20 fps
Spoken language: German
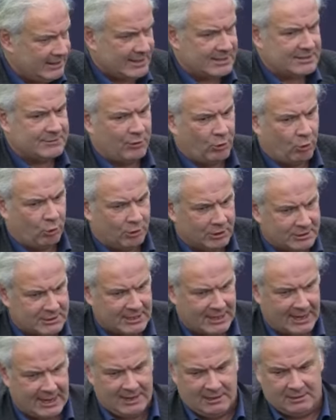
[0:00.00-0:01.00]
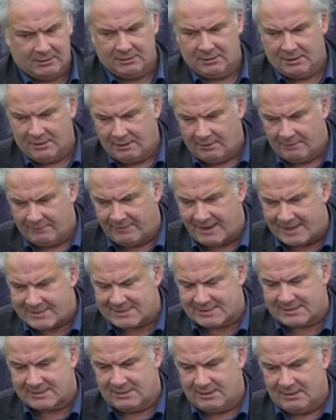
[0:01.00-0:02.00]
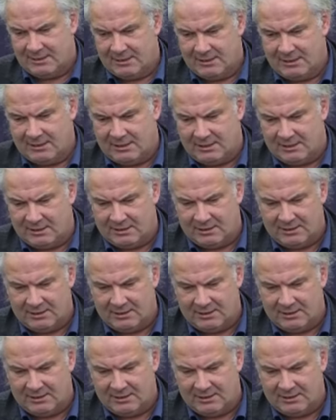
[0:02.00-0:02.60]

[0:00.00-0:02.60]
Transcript: das verurteile, was äh,